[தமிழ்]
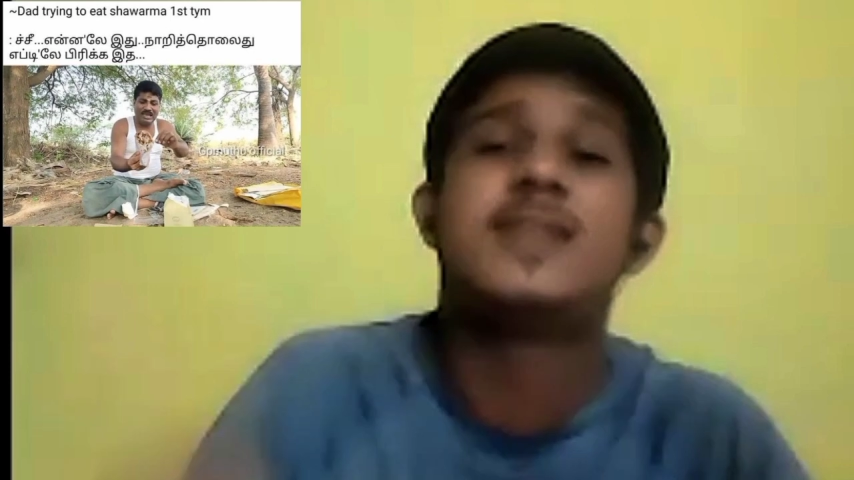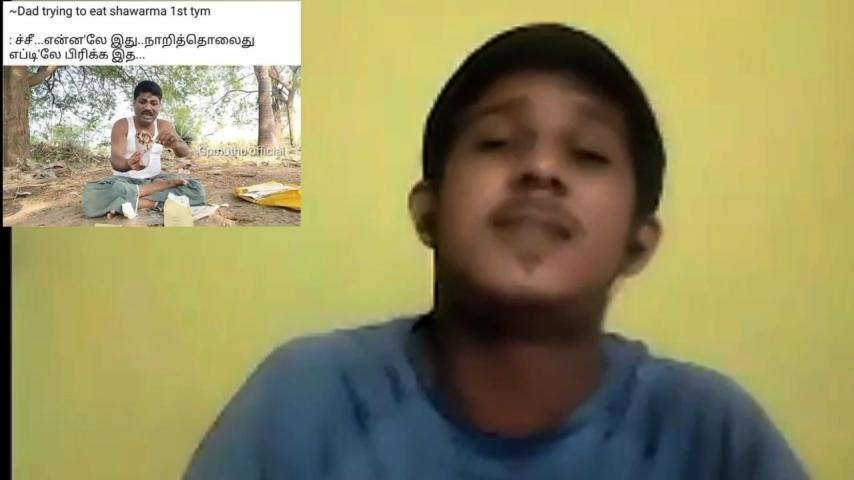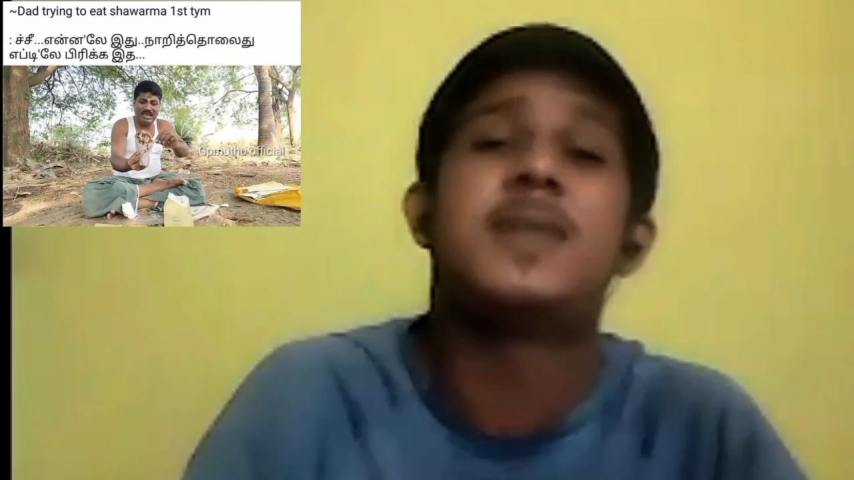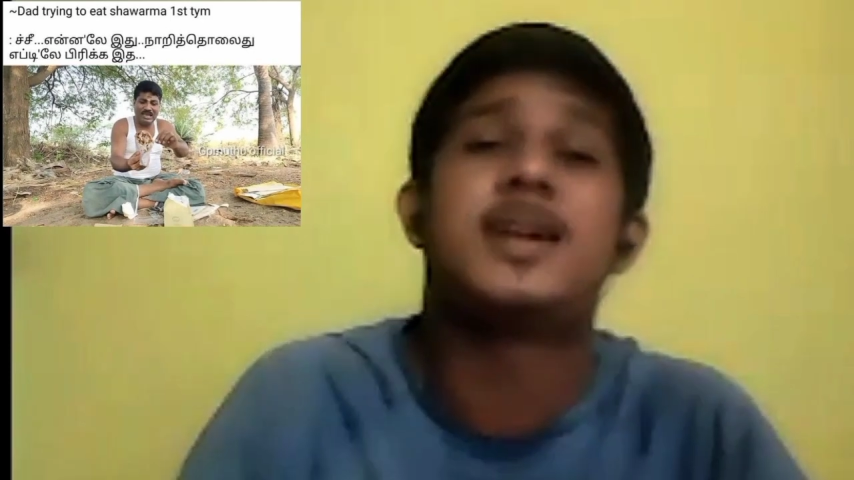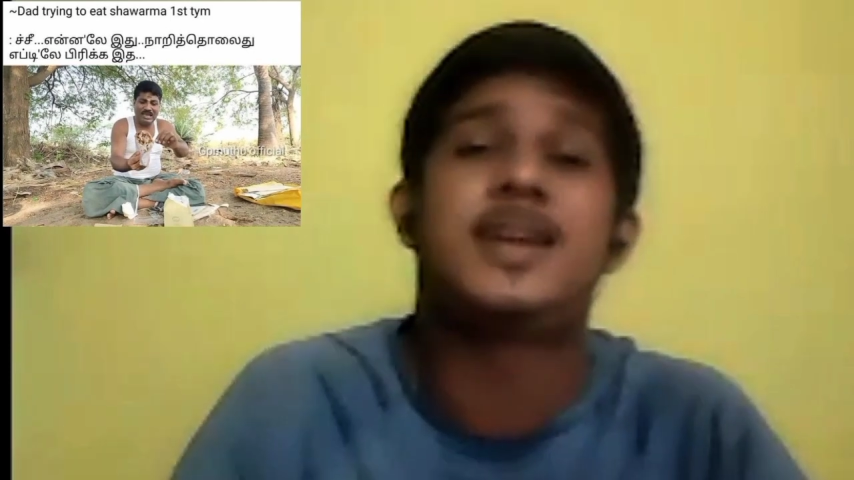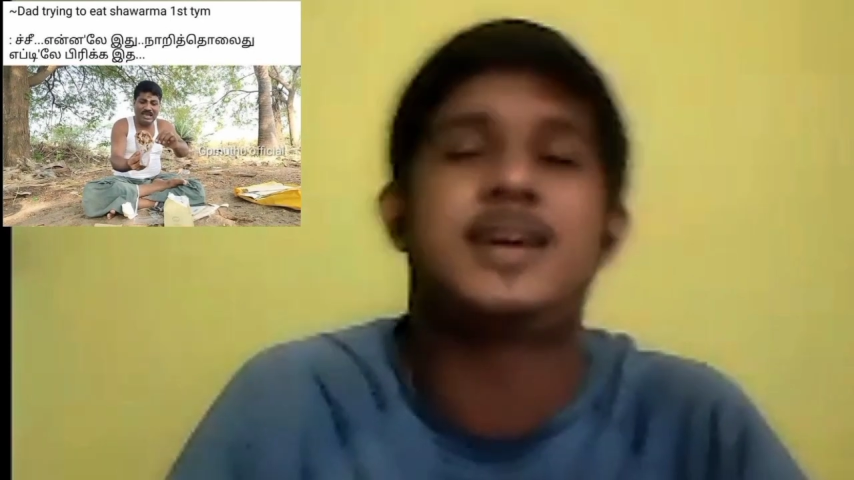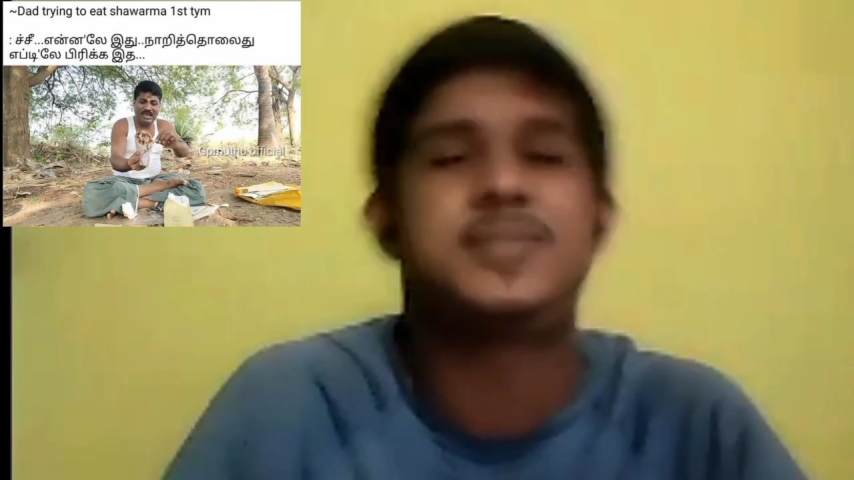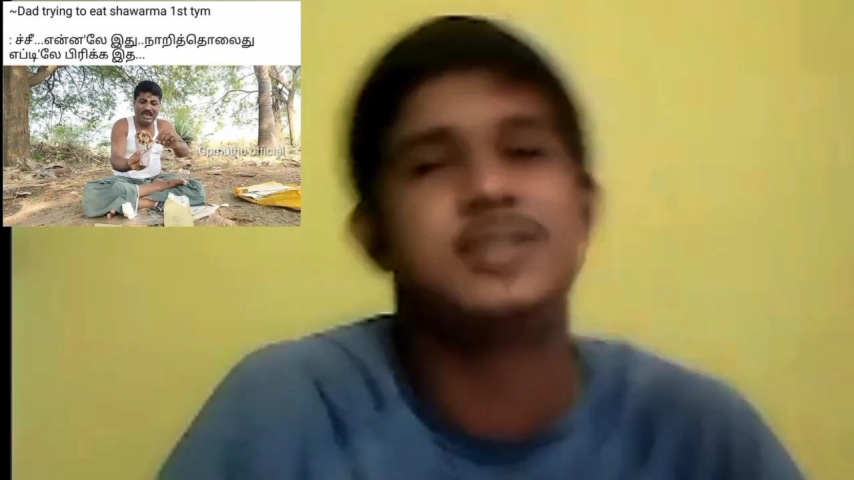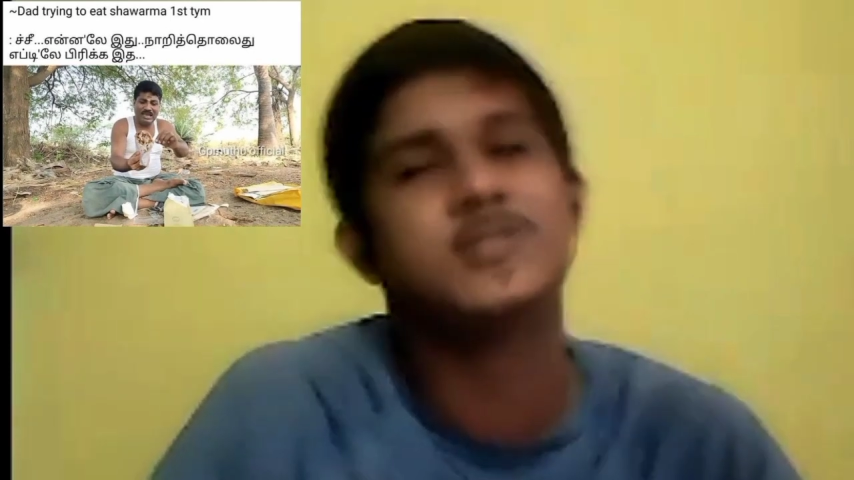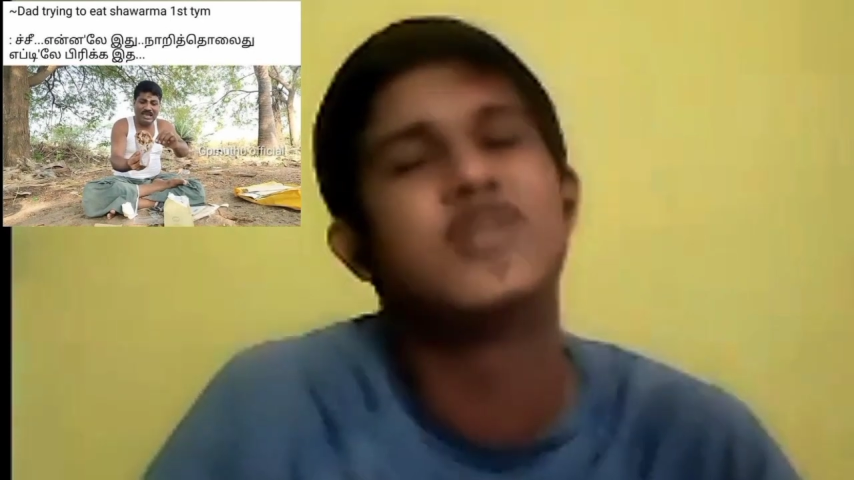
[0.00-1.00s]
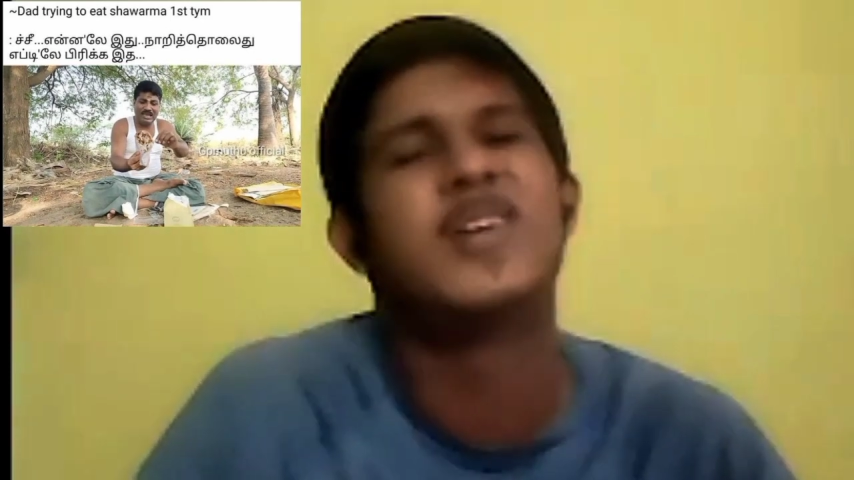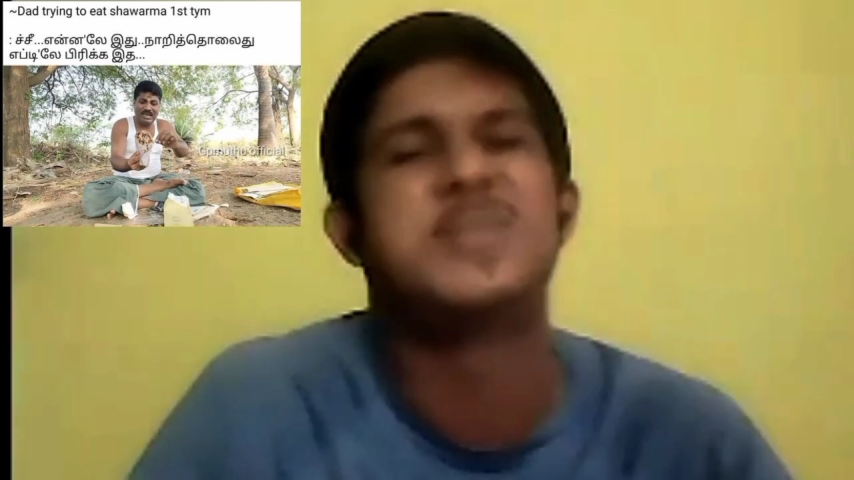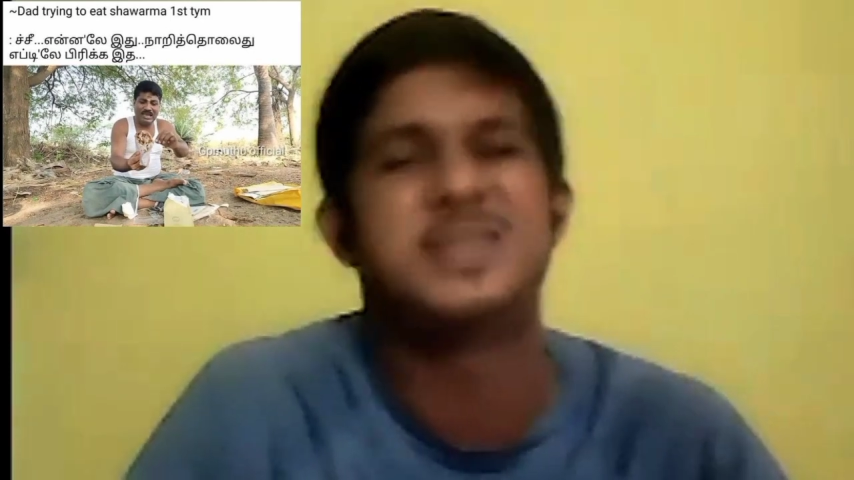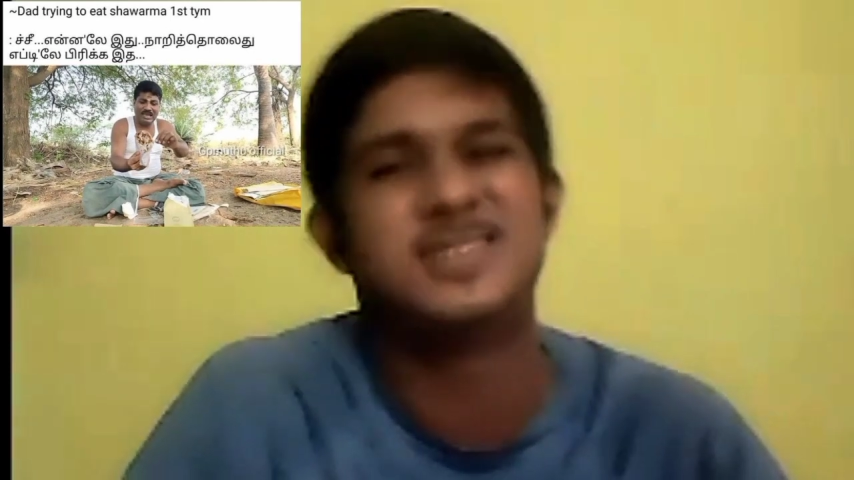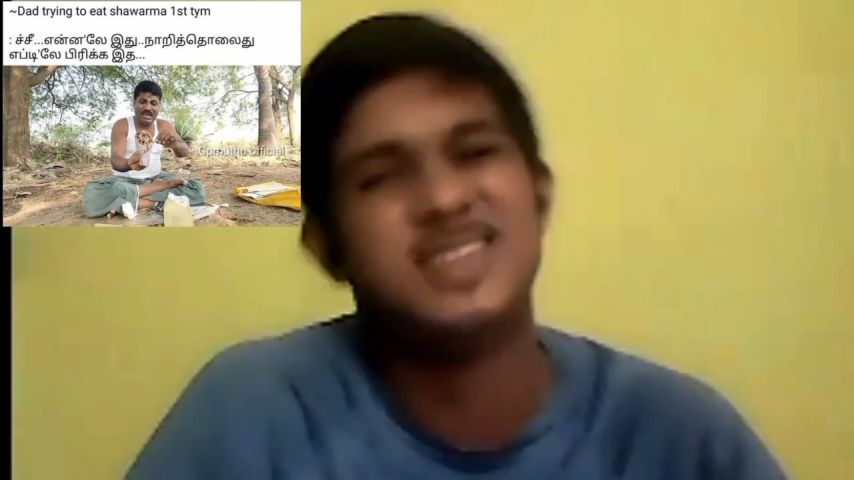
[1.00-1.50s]
சாப்பாட்டுல அப்படின்னு
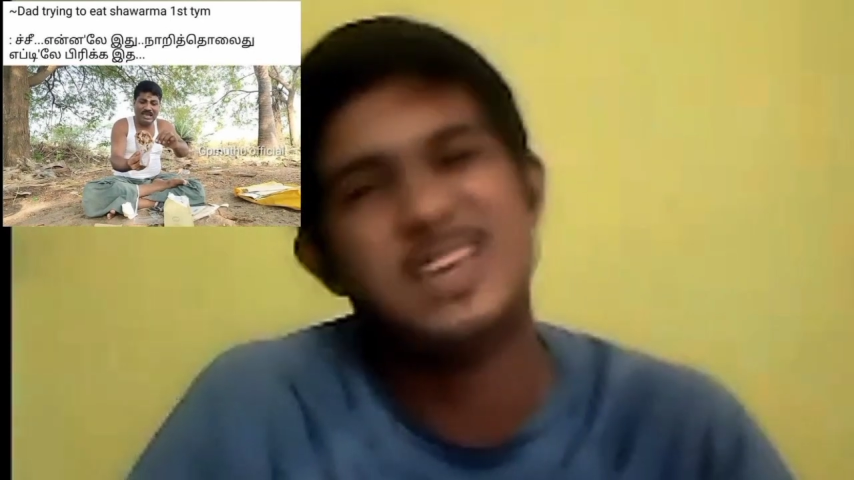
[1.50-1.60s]
சொல்லுவாங்க